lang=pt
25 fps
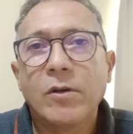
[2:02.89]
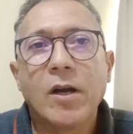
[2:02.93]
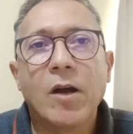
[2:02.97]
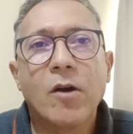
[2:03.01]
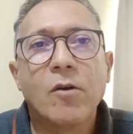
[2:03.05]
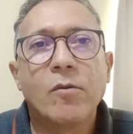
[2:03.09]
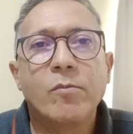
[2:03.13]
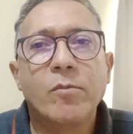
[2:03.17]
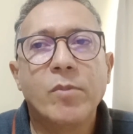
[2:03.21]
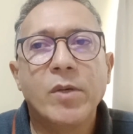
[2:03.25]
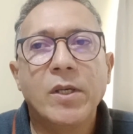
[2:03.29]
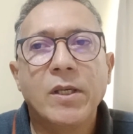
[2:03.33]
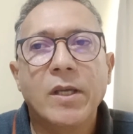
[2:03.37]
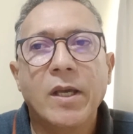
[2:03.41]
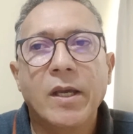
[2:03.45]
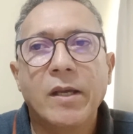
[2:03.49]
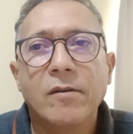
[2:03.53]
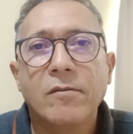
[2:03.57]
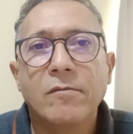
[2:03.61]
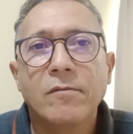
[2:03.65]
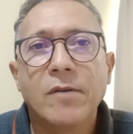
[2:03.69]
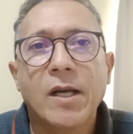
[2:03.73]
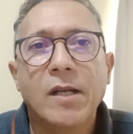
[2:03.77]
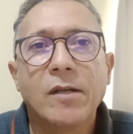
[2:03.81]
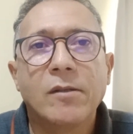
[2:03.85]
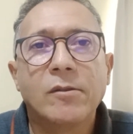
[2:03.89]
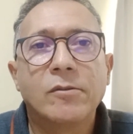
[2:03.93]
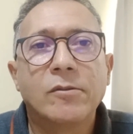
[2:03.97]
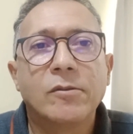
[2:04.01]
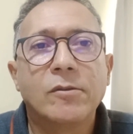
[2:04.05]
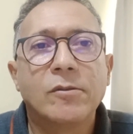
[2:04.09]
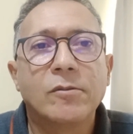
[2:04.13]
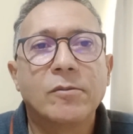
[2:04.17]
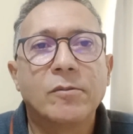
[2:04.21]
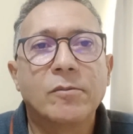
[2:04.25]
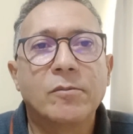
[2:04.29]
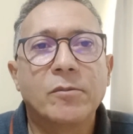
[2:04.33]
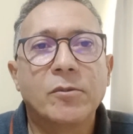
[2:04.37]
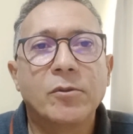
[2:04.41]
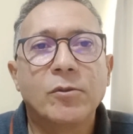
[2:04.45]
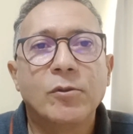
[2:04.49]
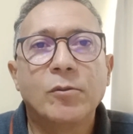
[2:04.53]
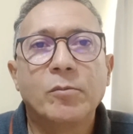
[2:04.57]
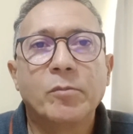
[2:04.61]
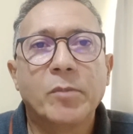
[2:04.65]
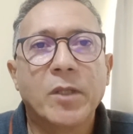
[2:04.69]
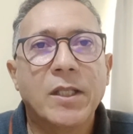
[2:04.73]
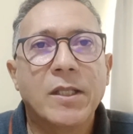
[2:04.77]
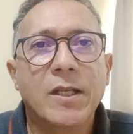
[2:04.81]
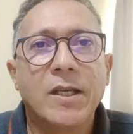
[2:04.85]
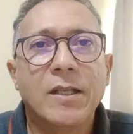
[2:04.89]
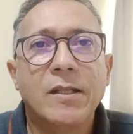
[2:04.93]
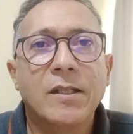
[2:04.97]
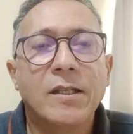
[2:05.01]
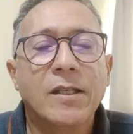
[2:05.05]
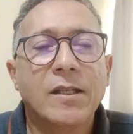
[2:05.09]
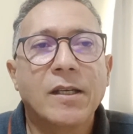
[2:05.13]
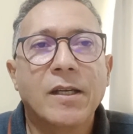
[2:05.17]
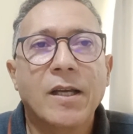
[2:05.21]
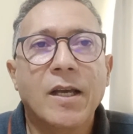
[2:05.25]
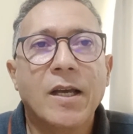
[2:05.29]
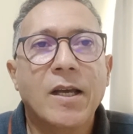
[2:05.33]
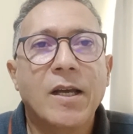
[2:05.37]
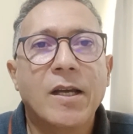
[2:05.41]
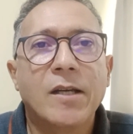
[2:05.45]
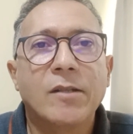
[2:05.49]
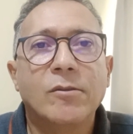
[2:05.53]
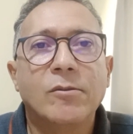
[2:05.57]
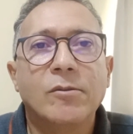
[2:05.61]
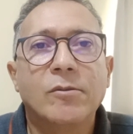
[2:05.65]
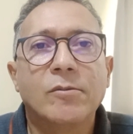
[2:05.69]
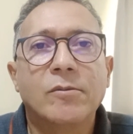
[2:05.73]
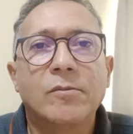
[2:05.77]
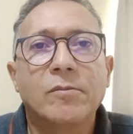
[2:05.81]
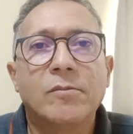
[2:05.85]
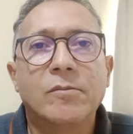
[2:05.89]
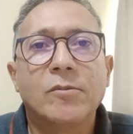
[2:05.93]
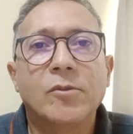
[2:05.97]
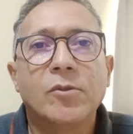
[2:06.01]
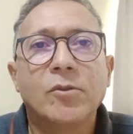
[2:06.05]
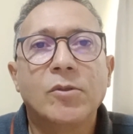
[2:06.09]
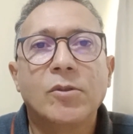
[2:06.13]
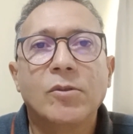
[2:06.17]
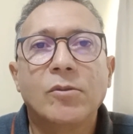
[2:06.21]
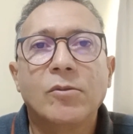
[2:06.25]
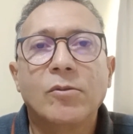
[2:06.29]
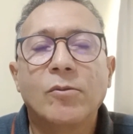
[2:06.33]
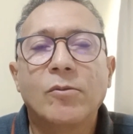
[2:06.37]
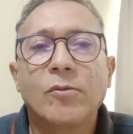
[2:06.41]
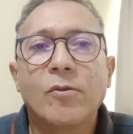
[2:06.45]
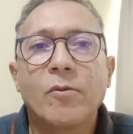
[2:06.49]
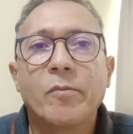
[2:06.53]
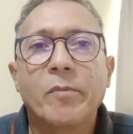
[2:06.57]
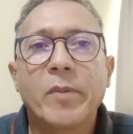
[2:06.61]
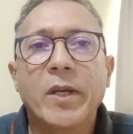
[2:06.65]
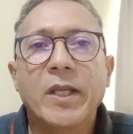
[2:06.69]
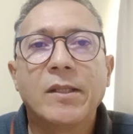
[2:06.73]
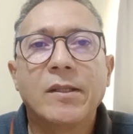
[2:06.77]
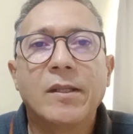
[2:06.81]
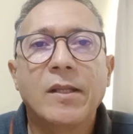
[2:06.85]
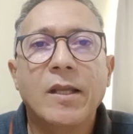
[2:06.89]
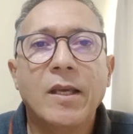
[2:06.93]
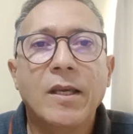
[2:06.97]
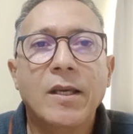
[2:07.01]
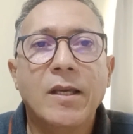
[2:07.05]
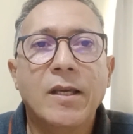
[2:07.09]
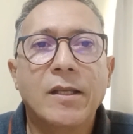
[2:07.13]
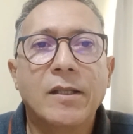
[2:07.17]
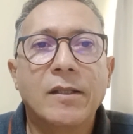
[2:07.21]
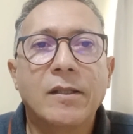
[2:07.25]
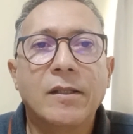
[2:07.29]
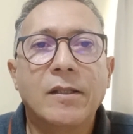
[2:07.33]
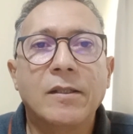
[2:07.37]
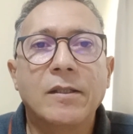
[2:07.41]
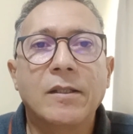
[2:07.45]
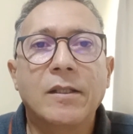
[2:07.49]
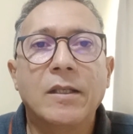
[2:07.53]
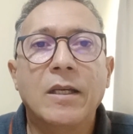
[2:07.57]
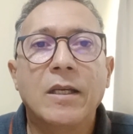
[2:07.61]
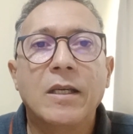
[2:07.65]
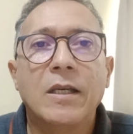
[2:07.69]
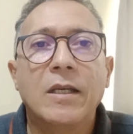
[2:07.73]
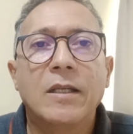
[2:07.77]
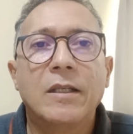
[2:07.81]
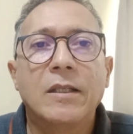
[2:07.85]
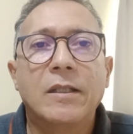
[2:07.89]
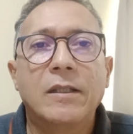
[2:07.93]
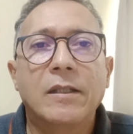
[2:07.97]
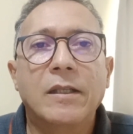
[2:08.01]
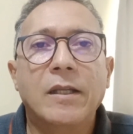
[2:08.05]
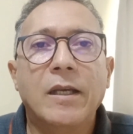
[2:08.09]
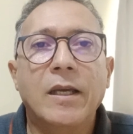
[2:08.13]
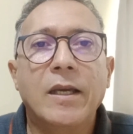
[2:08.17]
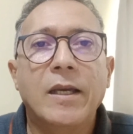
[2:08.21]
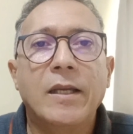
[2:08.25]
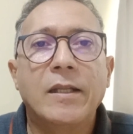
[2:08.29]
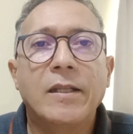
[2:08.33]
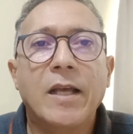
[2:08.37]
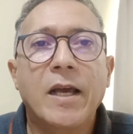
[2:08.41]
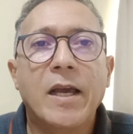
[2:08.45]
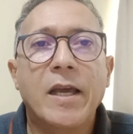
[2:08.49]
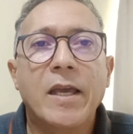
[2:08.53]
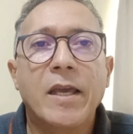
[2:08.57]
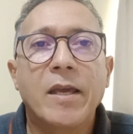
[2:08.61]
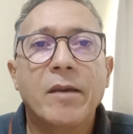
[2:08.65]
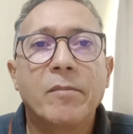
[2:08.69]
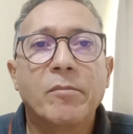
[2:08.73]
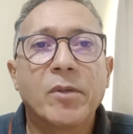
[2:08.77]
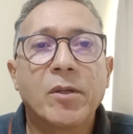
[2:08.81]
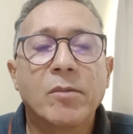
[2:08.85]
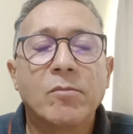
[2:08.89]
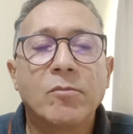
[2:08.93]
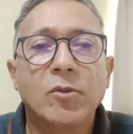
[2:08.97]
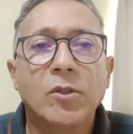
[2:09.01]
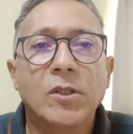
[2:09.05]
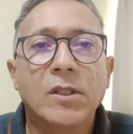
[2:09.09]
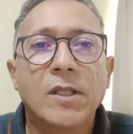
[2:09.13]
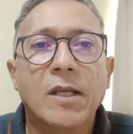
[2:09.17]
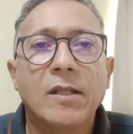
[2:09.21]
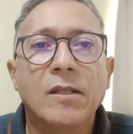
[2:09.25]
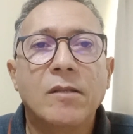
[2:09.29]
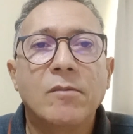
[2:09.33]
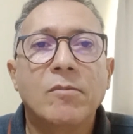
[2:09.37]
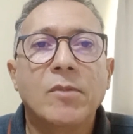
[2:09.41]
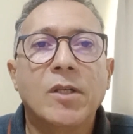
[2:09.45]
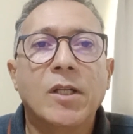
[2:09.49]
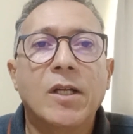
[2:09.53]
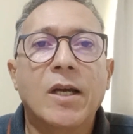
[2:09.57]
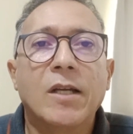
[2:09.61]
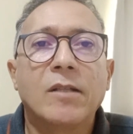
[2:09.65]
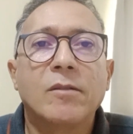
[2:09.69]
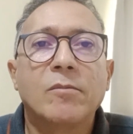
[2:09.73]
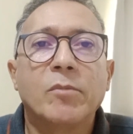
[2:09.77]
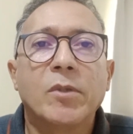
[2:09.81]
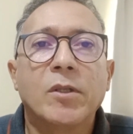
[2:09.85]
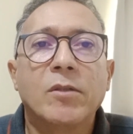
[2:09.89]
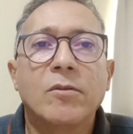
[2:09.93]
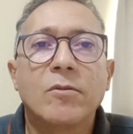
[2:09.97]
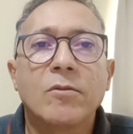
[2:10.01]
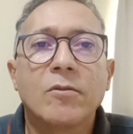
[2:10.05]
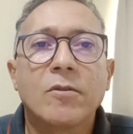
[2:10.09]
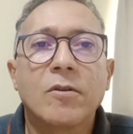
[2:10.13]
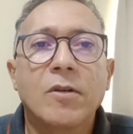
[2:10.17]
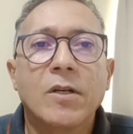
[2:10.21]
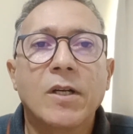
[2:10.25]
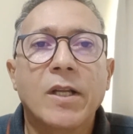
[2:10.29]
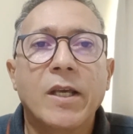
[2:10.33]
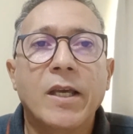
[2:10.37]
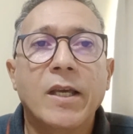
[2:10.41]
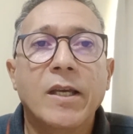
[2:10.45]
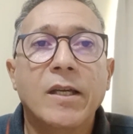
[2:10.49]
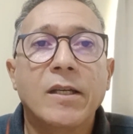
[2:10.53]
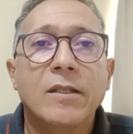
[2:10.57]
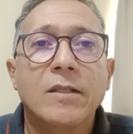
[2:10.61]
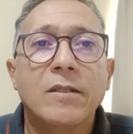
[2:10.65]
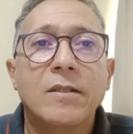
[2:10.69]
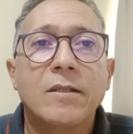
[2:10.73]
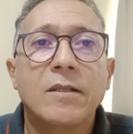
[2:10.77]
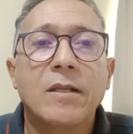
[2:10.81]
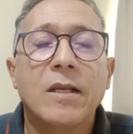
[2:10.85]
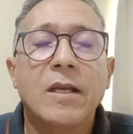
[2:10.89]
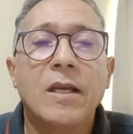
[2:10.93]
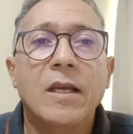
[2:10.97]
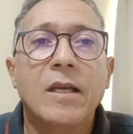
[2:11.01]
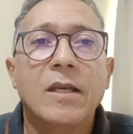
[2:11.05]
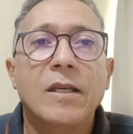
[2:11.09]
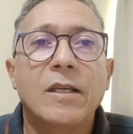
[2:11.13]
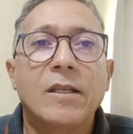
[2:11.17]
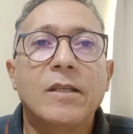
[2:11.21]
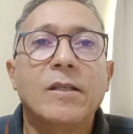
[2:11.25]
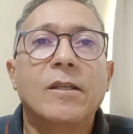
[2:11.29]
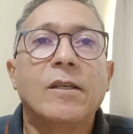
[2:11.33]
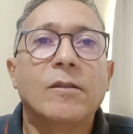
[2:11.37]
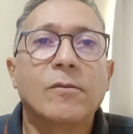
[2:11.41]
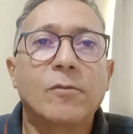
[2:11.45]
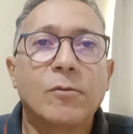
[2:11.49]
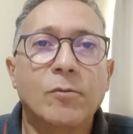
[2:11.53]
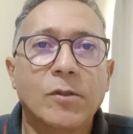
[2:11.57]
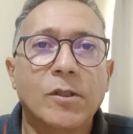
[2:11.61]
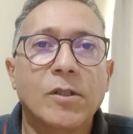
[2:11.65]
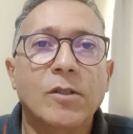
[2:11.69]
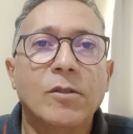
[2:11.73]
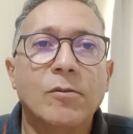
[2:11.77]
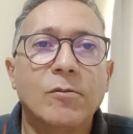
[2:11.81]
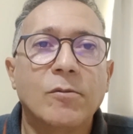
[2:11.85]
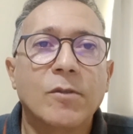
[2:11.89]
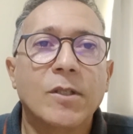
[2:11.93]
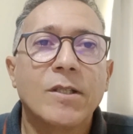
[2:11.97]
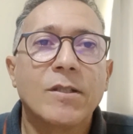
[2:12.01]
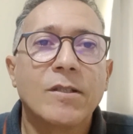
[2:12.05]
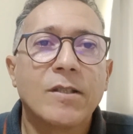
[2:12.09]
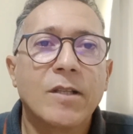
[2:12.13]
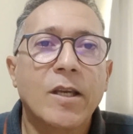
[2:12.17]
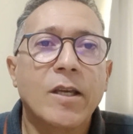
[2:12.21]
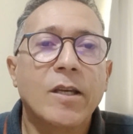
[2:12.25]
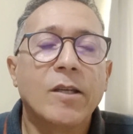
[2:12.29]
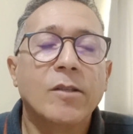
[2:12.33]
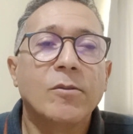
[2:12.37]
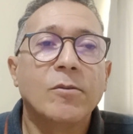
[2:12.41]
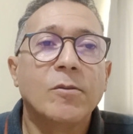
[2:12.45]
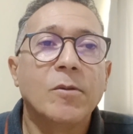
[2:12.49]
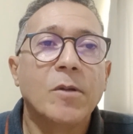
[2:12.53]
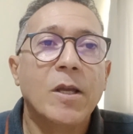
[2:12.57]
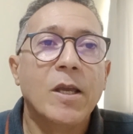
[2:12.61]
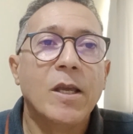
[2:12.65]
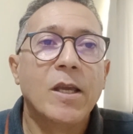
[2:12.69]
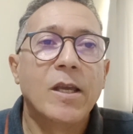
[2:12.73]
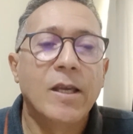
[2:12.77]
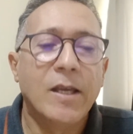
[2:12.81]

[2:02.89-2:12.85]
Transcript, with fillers: Calbi era um aluno super dedicado, muito competente, né? na época muito admirado pelos colegas e que continua sendo.